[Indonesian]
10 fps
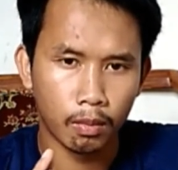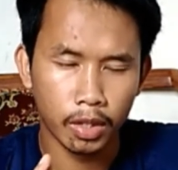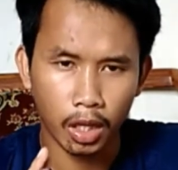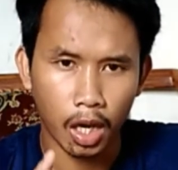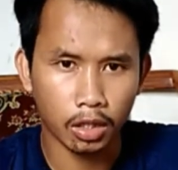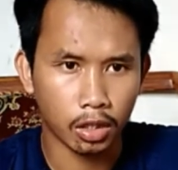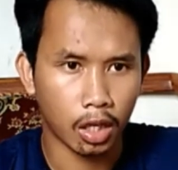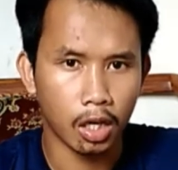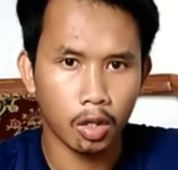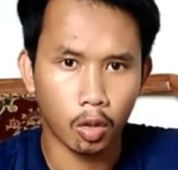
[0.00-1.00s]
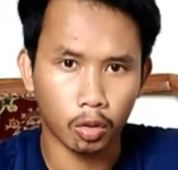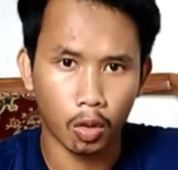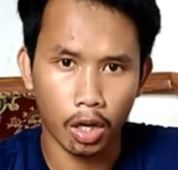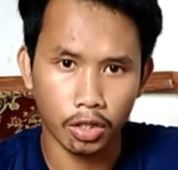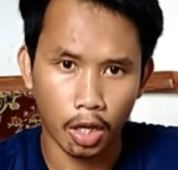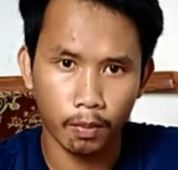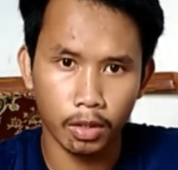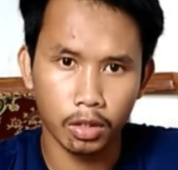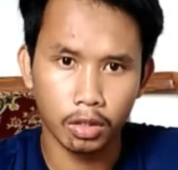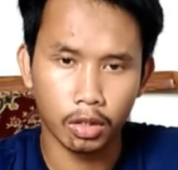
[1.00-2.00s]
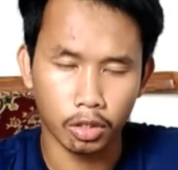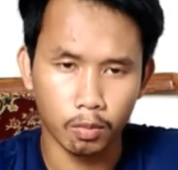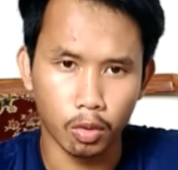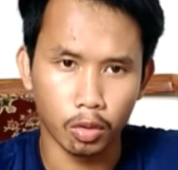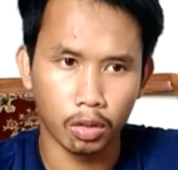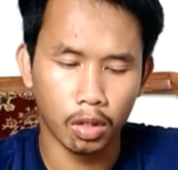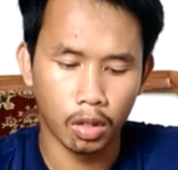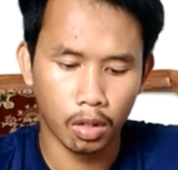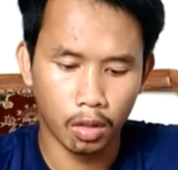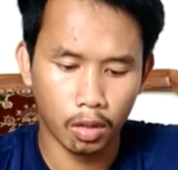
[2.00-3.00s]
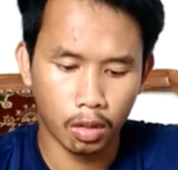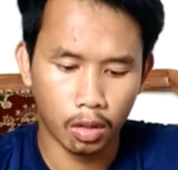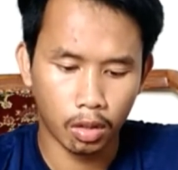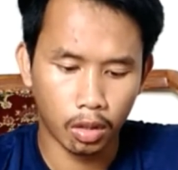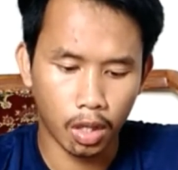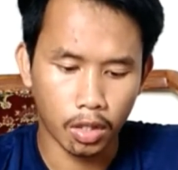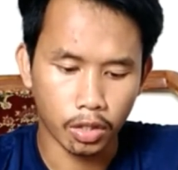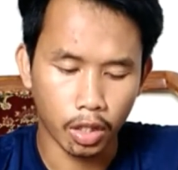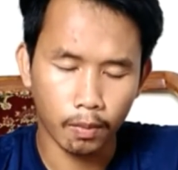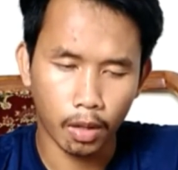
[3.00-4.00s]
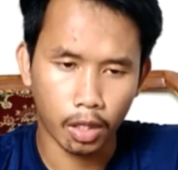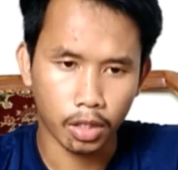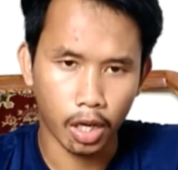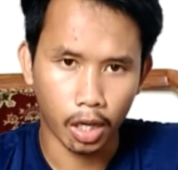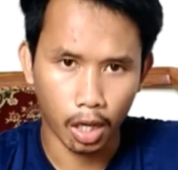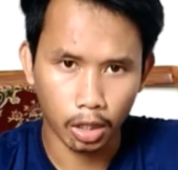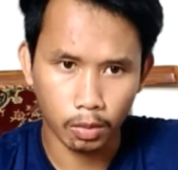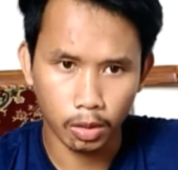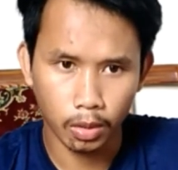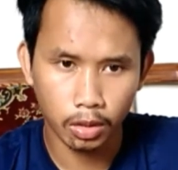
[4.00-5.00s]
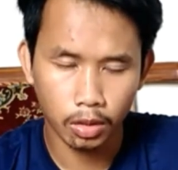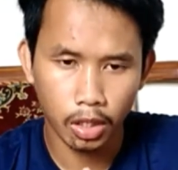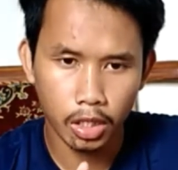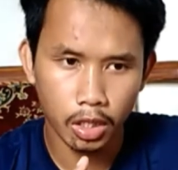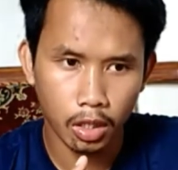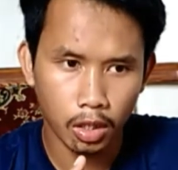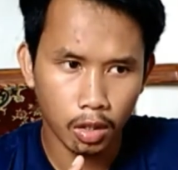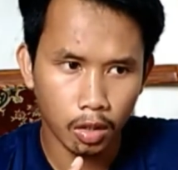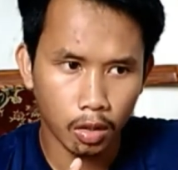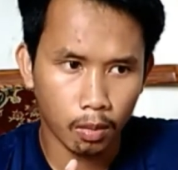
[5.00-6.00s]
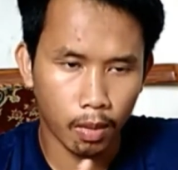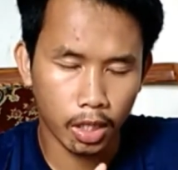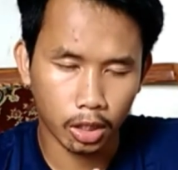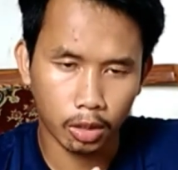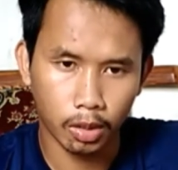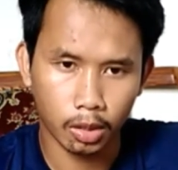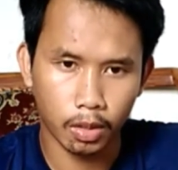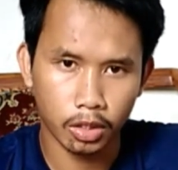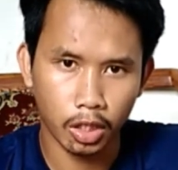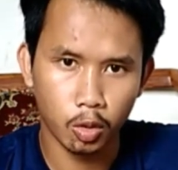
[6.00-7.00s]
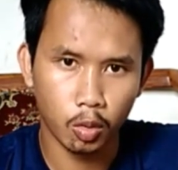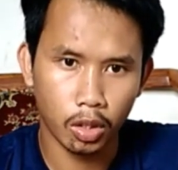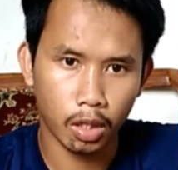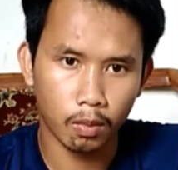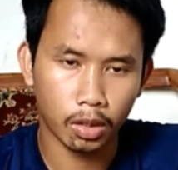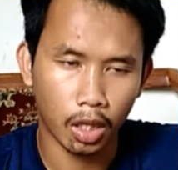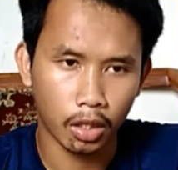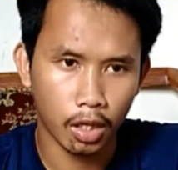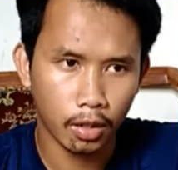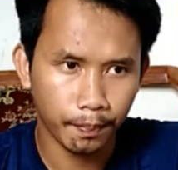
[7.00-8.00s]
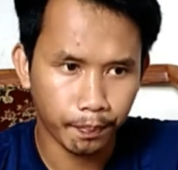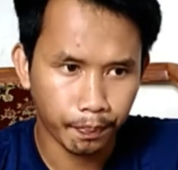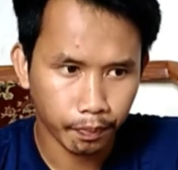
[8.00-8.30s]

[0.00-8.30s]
menyengat sekali kotoran sapi tersebut dan saya merasa heran teman-teman jadi banyak teman-teman saya juga yang bertanya